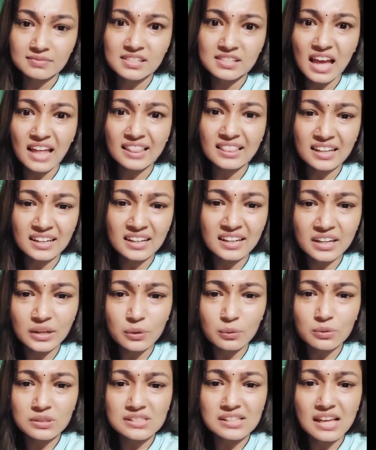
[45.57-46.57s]
जानते नहीं
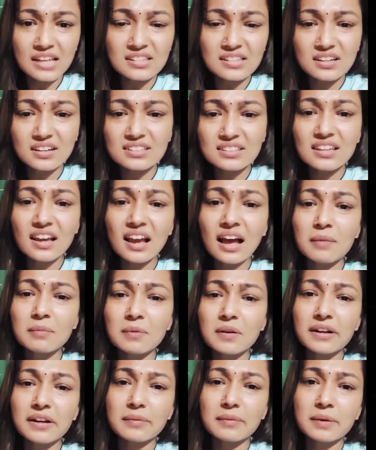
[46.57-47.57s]
कि वो इंसान से कैसे
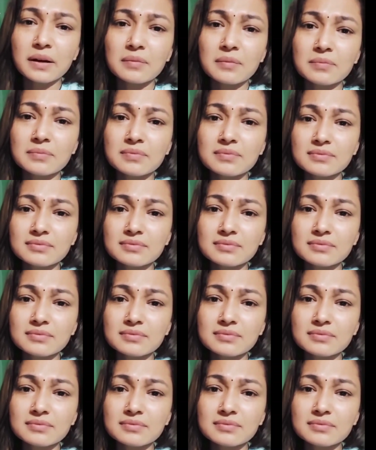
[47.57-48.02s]
काम करे हम